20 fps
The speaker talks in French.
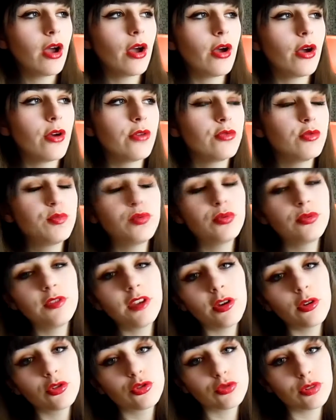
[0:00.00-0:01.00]
vous
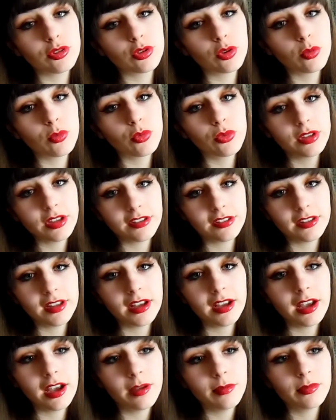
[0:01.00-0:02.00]
pouvez rejoindre mon
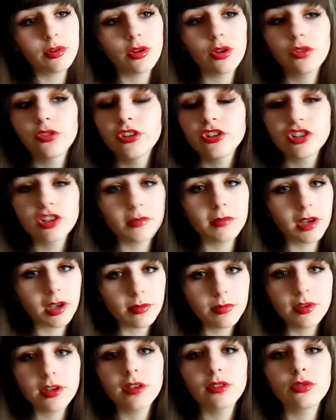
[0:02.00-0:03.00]
Instagram. Alors ça, j'aimerais
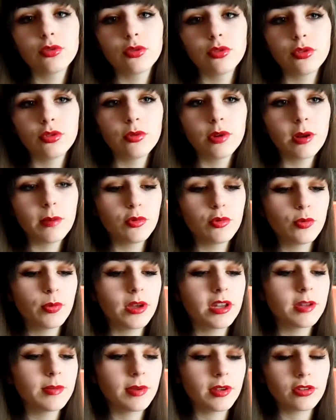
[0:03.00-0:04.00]
bien que la
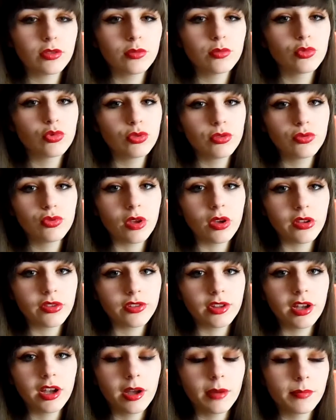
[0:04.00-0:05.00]
plupart des personnes me suivent sur
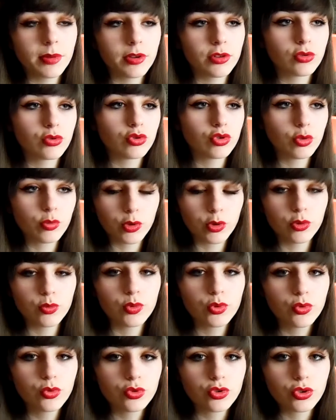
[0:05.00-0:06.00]
Instagram parce que je poste
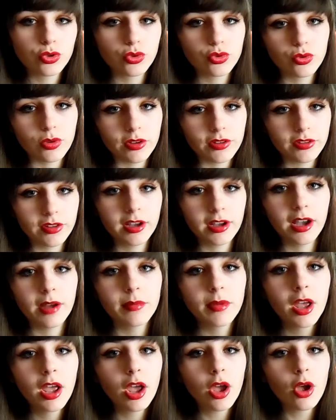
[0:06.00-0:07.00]
beaucoup de choses sur Instagram,